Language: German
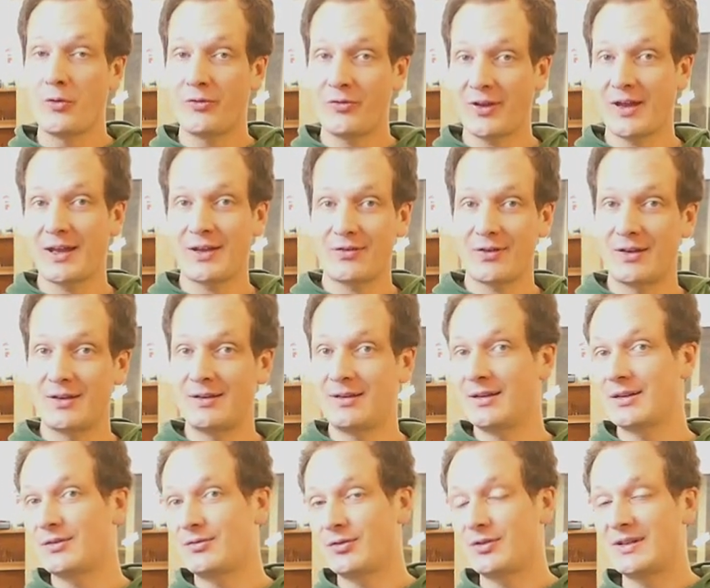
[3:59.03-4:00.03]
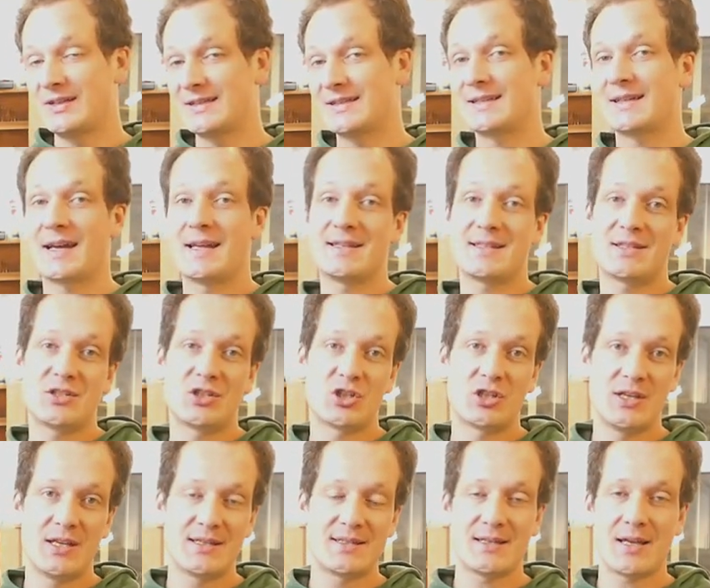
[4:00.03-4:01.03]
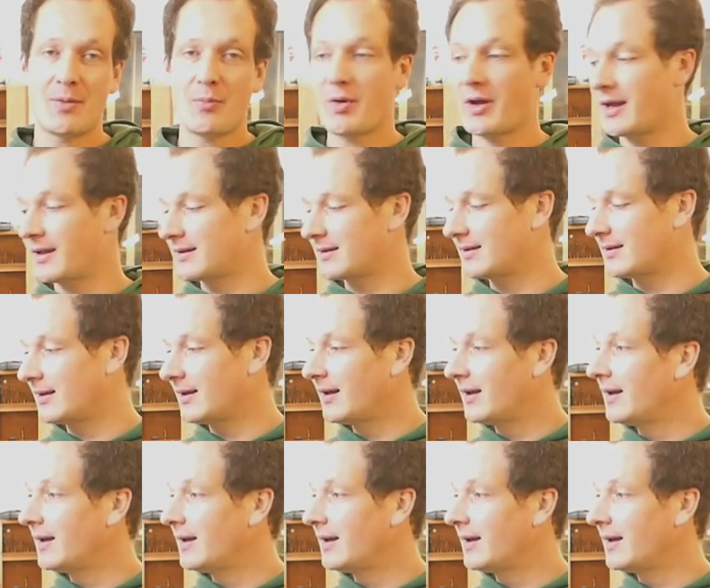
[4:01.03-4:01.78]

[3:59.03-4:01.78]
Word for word: frequentiert für diese ganzen Schnitzarbeiten.